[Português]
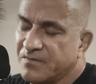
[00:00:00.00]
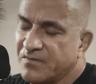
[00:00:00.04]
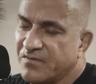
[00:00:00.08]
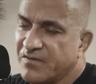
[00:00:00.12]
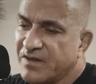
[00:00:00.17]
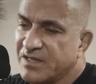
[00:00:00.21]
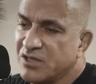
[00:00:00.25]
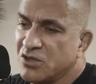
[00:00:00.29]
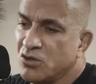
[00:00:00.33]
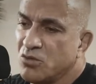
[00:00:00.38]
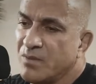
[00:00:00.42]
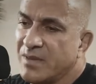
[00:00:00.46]

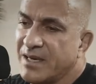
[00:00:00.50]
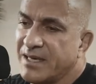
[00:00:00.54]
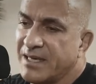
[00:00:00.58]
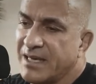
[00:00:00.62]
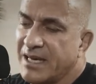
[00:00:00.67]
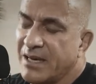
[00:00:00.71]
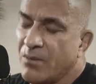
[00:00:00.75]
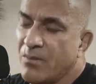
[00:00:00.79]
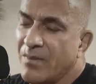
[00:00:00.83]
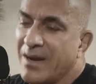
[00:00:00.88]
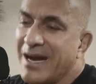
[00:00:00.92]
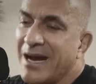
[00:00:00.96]
fazendo
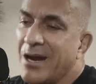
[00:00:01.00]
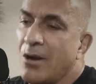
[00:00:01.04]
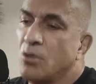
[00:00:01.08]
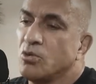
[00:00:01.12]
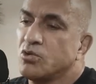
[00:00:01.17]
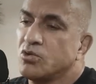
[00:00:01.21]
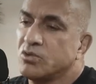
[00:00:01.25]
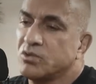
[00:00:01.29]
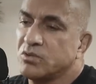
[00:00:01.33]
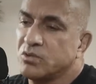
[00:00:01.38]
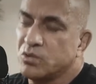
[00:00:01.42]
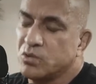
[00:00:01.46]
uma, uma
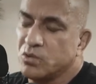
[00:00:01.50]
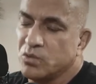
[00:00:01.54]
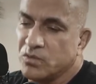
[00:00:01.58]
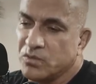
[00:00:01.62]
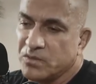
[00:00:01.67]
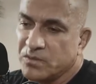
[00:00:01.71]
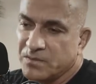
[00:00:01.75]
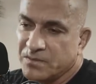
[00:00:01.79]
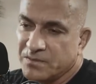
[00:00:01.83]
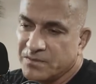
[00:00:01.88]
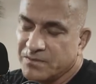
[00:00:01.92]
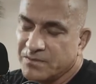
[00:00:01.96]

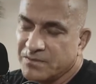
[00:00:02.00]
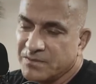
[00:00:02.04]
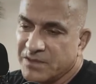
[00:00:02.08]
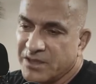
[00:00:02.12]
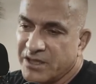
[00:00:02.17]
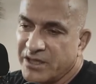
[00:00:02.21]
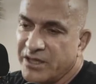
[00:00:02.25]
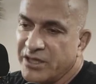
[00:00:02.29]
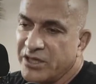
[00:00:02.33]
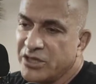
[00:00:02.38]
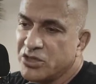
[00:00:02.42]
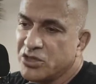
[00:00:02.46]

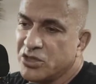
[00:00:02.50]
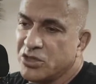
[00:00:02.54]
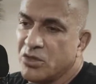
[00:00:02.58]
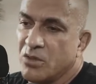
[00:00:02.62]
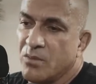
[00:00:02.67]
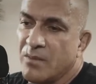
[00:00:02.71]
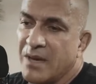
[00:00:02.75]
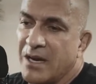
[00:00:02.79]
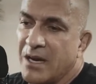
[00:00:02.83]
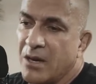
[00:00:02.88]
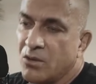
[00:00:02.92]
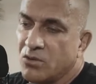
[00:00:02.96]
autocrítica,
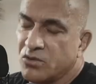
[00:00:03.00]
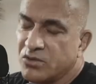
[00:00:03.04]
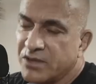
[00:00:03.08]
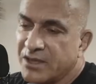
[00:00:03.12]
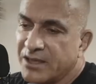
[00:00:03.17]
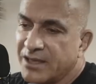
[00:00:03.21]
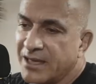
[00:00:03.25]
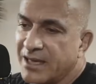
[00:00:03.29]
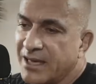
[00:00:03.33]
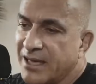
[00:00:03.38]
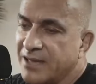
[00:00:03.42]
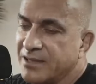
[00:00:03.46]
uma
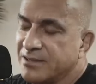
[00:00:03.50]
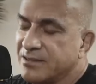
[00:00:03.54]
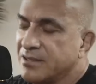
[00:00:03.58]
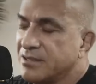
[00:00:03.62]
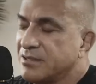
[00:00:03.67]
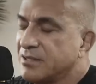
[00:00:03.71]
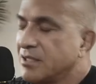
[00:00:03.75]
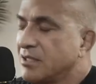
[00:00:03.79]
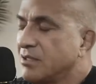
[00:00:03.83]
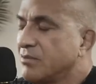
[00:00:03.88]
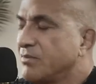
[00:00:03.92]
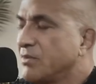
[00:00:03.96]
autoanálise,
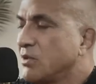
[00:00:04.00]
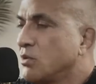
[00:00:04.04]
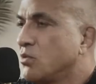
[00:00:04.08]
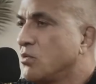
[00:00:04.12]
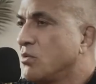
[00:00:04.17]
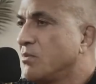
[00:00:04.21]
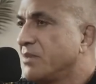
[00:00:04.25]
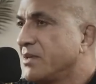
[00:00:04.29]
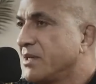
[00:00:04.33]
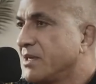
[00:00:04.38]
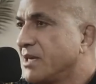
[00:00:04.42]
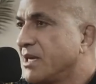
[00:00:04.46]
até é meio
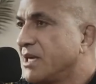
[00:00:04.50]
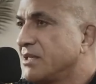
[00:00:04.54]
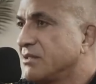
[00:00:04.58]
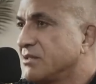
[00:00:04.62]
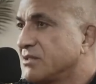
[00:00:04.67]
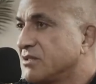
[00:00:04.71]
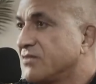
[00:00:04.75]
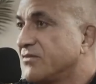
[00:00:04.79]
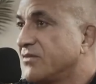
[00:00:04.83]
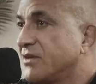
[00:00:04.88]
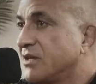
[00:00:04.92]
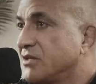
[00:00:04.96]
complicado
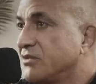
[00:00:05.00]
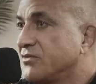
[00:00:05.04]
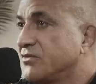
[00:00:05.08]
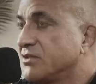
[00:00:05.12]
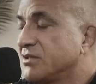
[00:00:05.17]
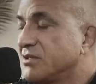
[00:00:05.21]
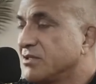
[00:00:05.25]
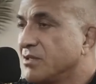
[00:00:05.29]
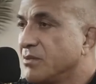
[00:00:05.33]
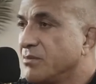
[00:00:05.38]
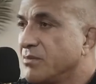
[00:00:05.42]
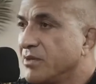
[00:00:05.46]
né, você falar de
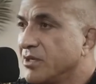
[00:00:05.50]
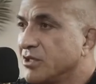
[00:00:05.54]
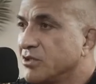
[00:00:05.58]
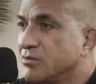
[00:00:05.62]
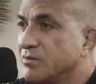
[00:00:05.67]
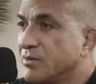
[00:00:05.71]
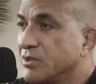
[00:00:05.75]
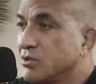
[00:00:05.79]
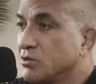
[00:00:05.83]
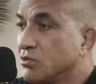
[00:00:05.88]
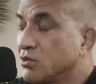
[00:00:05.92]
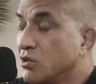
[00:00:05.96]
você
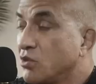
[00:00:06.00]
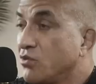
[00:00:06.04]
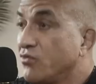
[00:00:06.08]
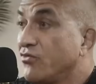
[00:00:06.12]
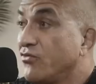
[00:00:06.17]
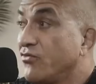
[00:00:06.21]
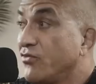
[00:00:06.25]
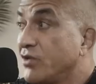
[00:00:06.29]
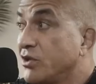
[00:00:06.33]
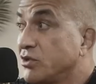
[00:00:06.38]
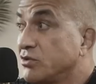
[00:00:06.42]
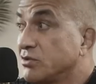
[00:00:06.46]
mesmo, mas o que eu
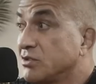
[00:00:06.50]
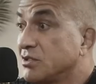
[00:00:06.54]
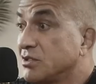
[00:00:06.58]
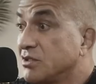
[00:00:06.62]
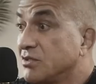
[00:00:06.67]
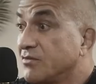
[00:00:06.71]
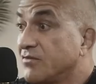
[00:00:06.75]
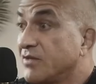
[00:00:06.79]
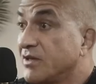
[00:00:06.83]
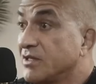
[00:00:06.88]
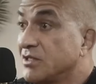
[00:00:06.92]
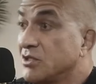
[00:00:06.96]
vejo,
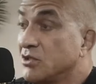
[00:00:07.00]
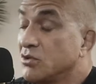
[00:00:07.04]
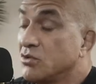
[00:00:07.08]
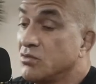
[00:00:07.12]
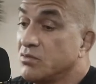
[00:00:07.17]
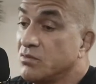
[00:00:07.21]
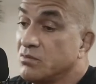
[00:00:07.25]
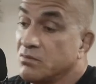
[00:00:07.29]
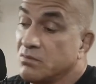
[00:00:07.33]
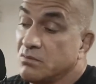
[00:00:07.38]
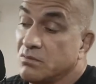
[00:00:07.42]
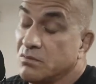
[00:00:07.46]
assim,
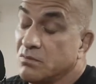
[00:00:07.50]
fazendo,